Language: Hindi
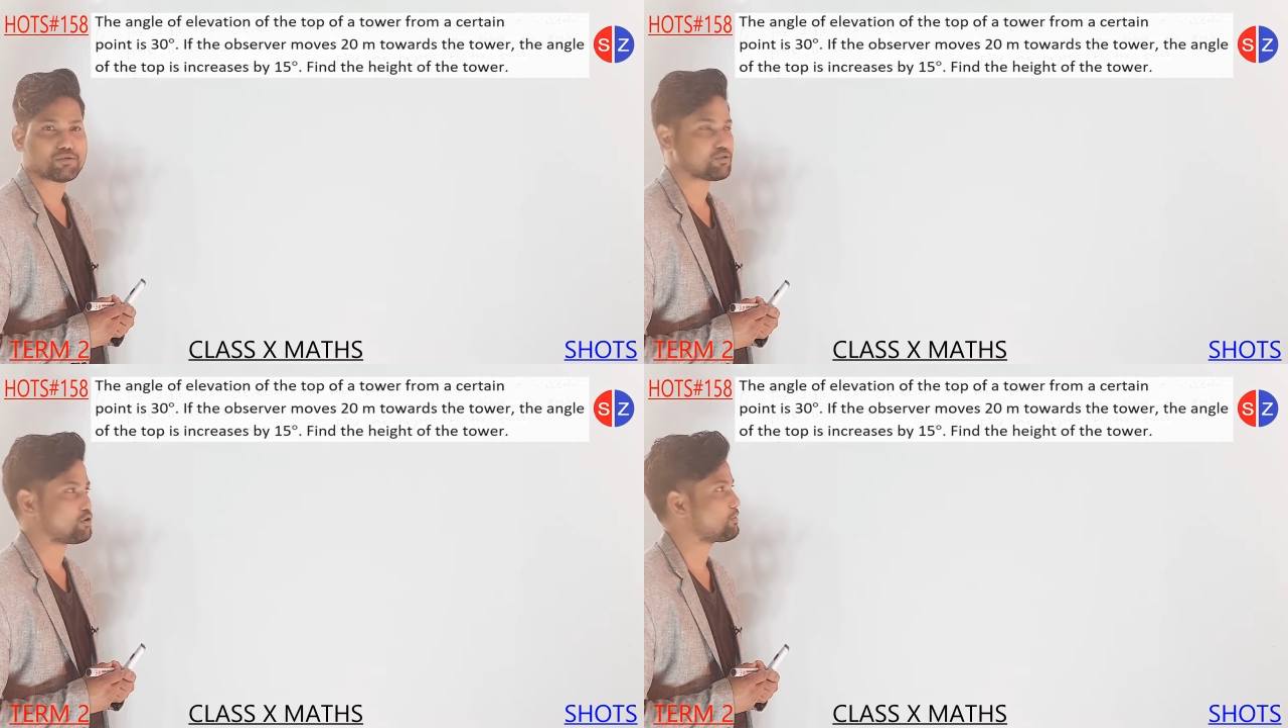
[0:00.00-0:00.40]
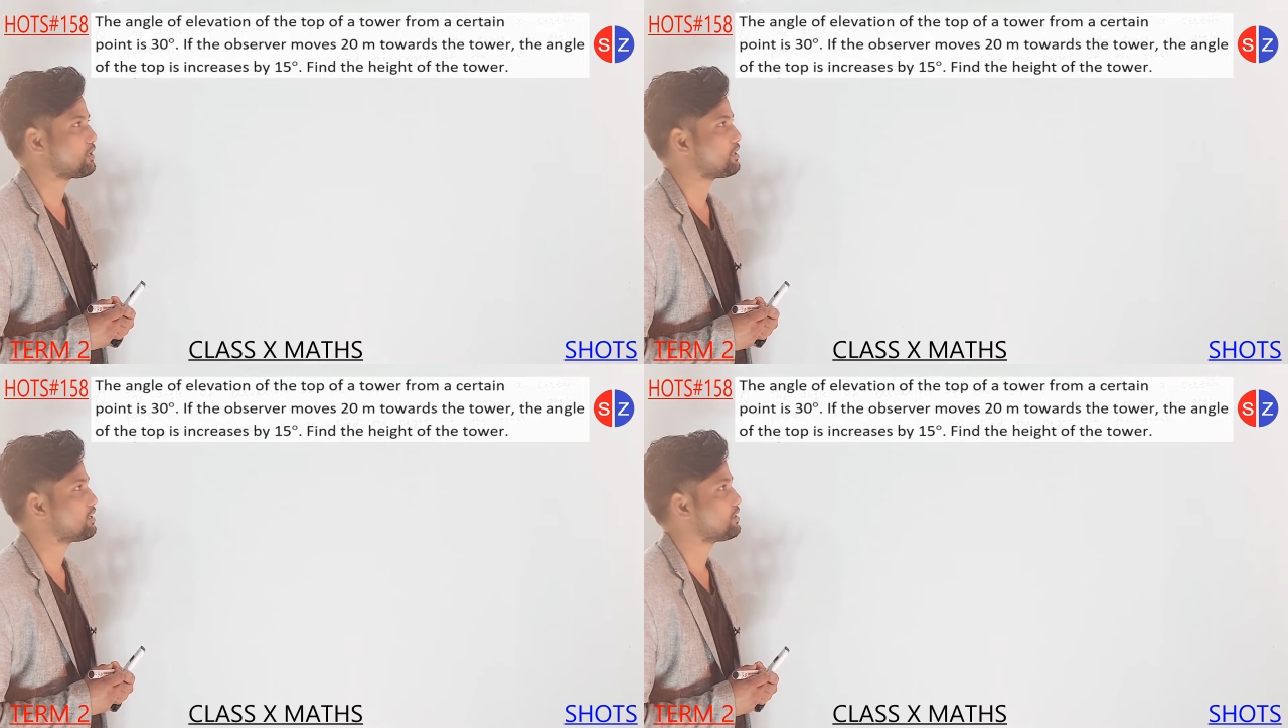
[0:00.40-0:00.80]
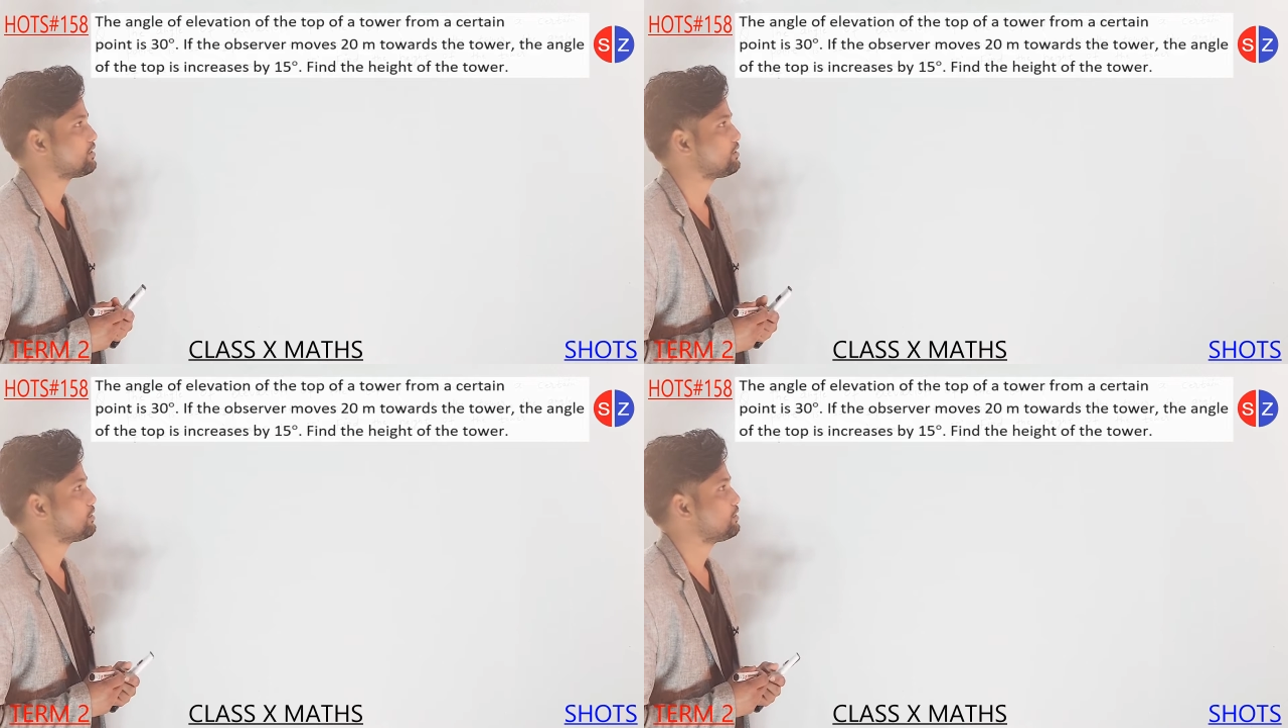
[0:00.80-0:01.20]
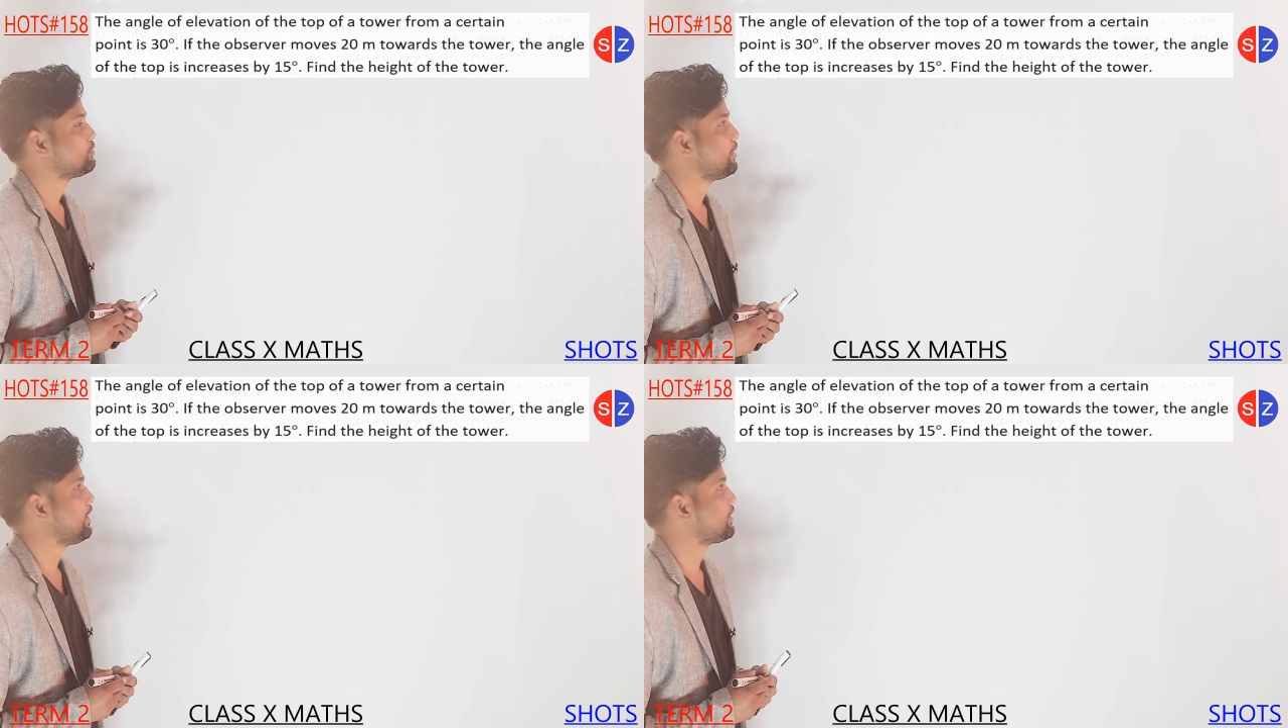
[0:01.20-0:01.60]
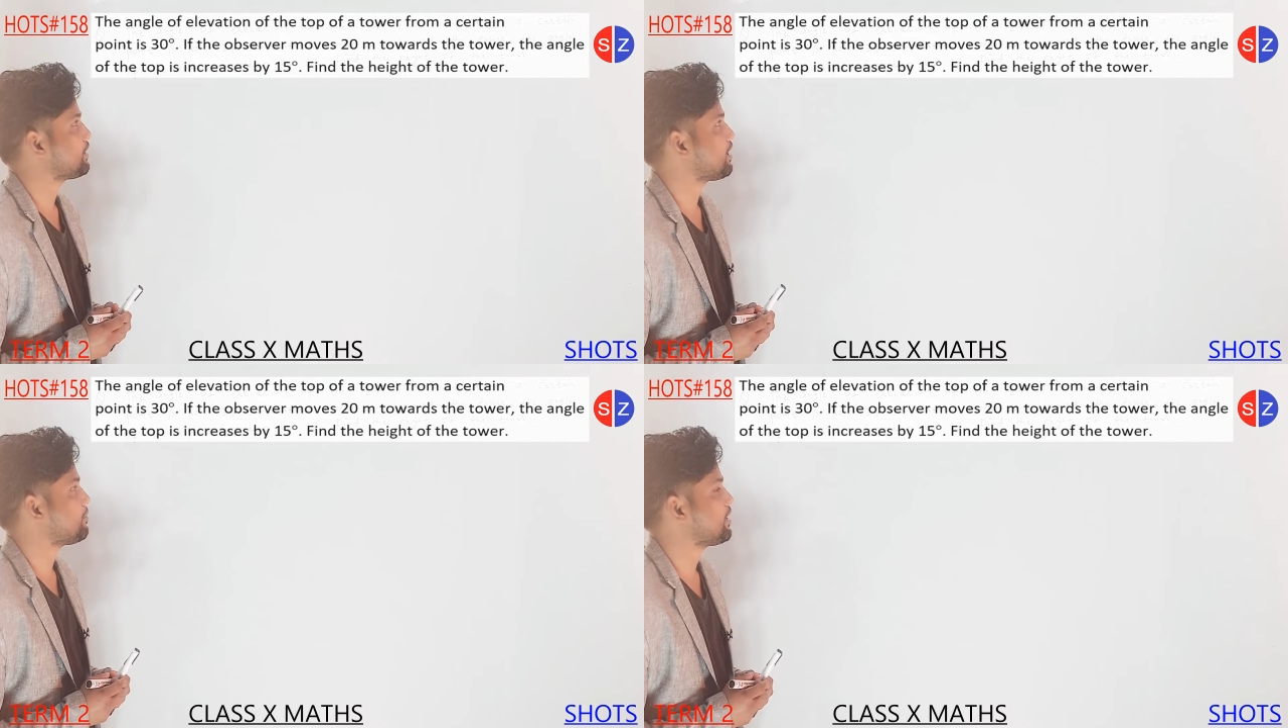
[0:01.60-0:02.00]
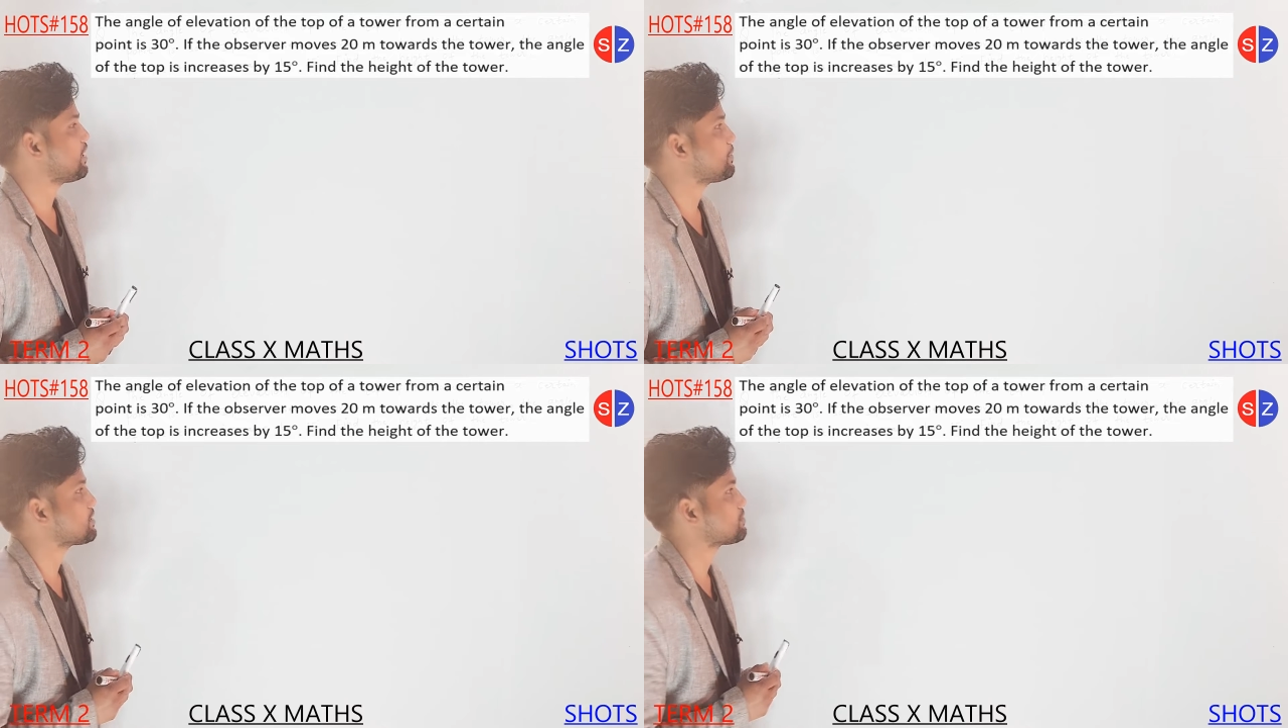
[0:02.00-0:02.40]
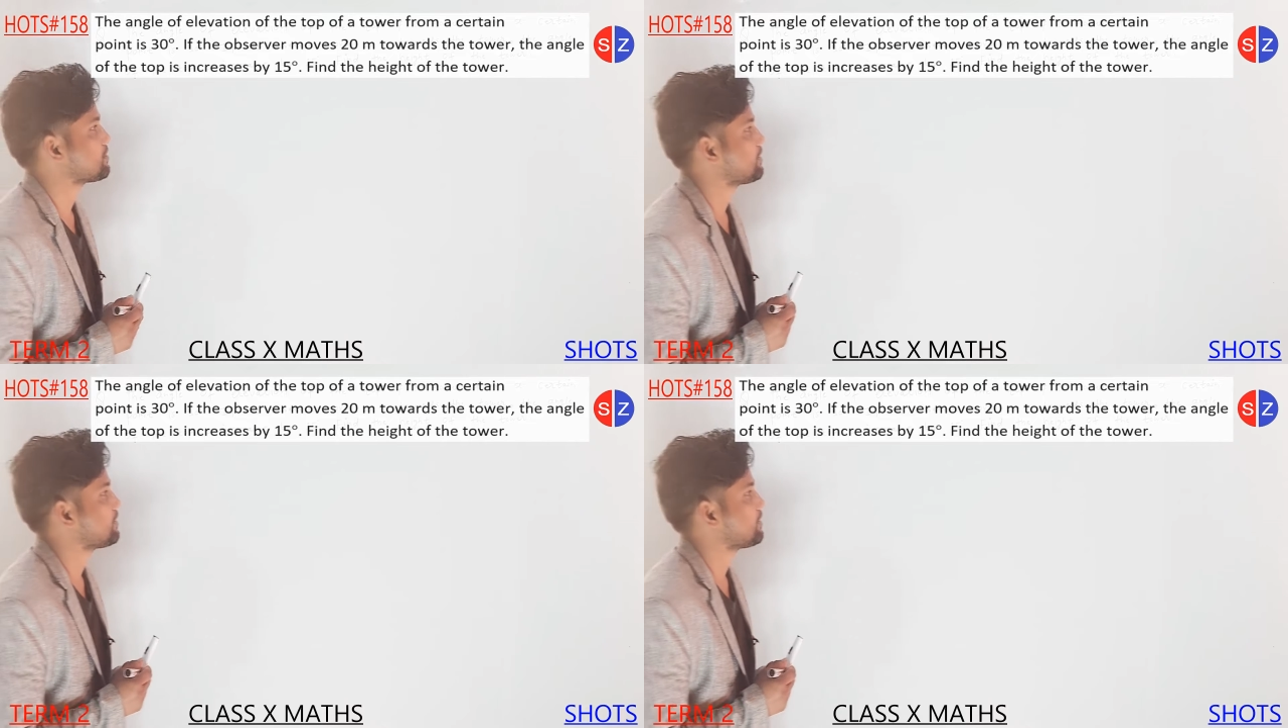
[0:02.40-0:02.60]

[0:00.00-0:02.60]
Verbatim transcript: सॉल्व करना तो एक टावर है यहाँ पे सबसे पहले